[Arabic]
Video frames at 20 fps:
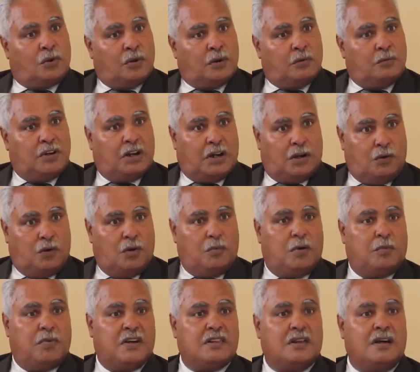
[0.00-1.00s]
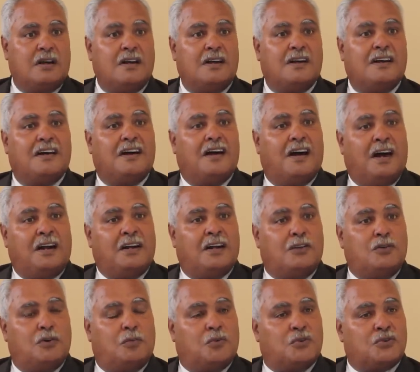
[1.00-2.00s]
طن من اللحوم البيضاء احنا
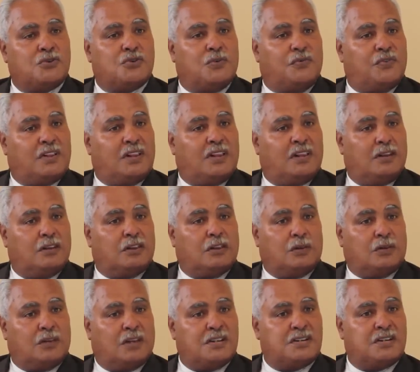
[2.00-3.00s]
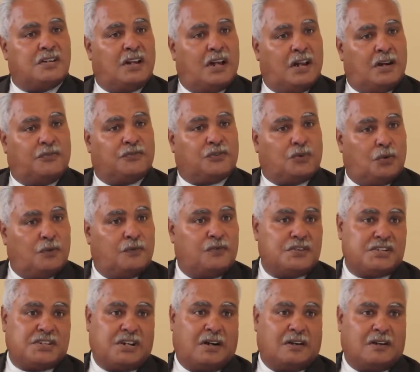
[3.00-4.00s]
اليوم ننتج 13000 طن في
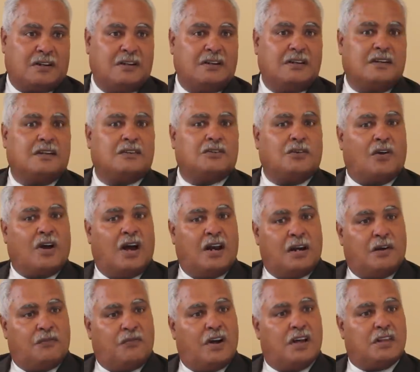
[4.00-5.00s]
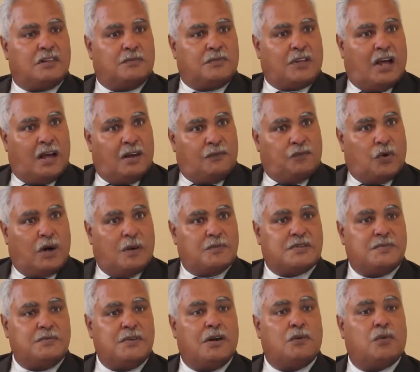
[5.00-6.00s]
الشهر دونك عندنا فايض نتاع
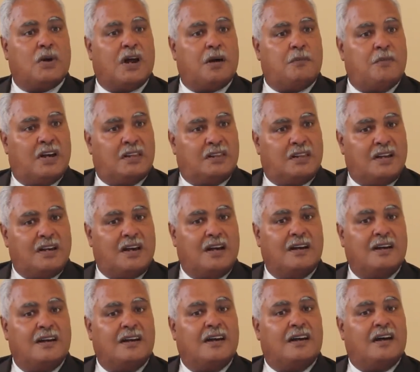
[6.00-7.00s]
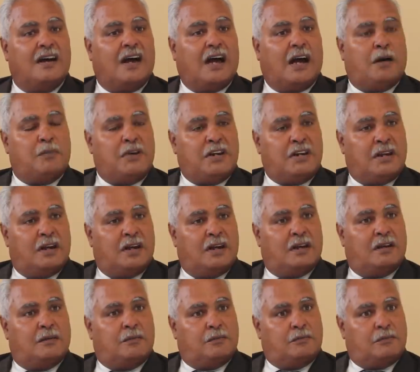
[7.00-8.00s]
1500 ورغم هذايا
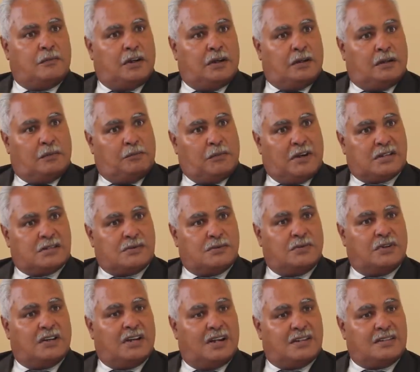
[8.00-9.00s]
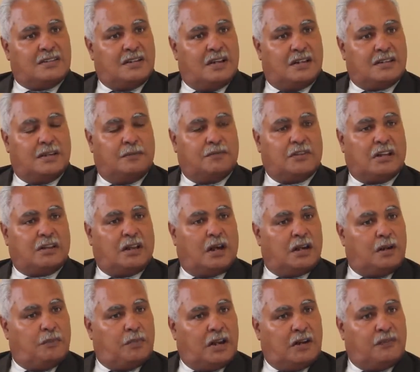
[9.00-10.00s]
عملنا مخزون احتياطي نتاع
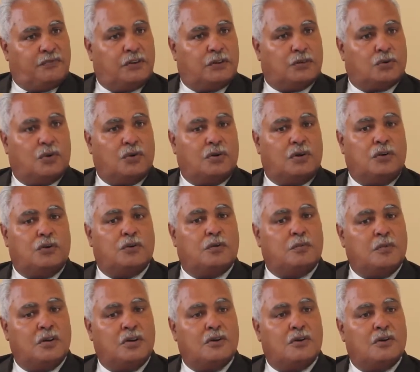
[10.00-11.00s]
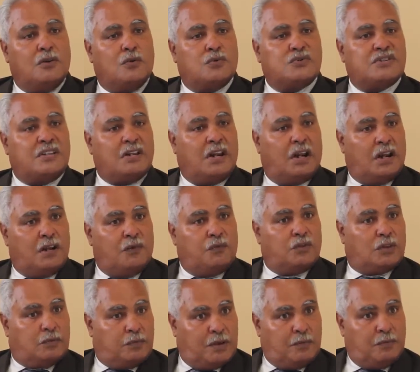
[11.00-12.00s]
تقريبا 2000 طن اليوم وصلنا ل
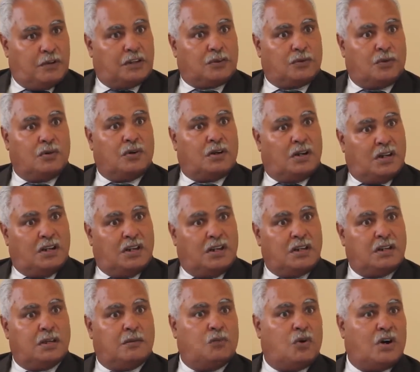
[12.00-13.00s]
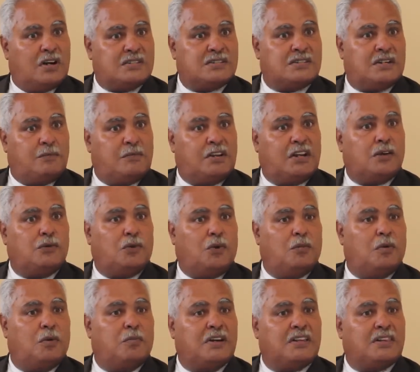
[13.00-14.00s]
1800 طن اللي هي مخزنه من
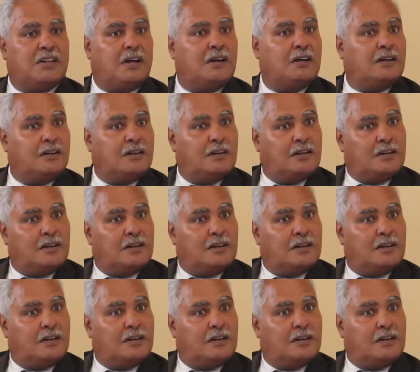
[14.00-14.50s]
اللحوم البيضاء